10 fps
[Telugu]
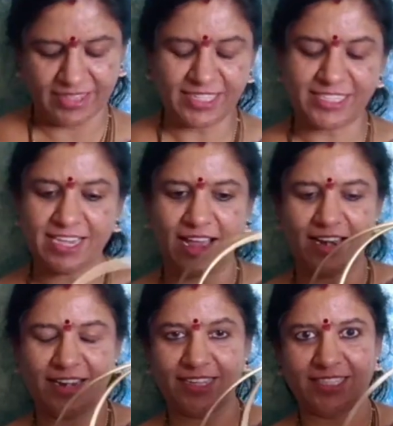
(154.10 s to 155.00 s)
ఇది
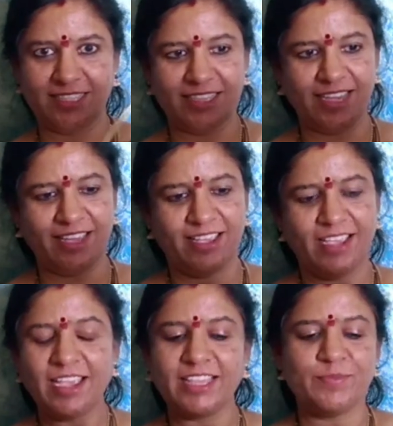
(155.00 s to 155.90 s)
చాలా నచ్చింది
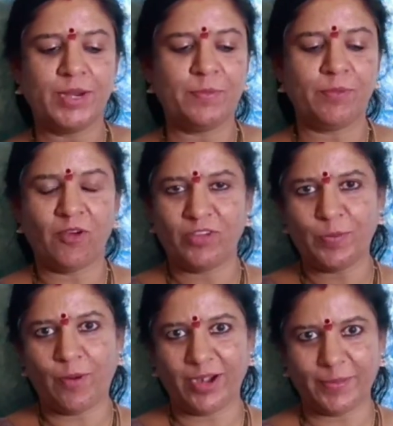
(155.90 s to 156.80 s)
ఇది మనం
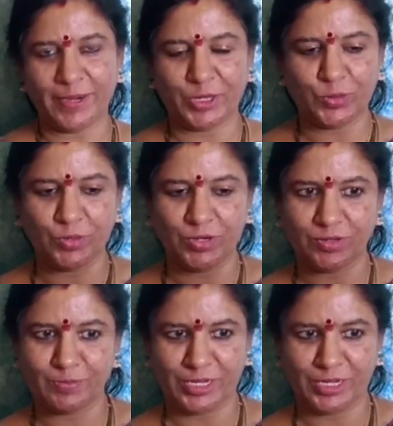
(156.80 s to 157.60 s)
ఫ్లవర్ పాట్ పెట్టుకోను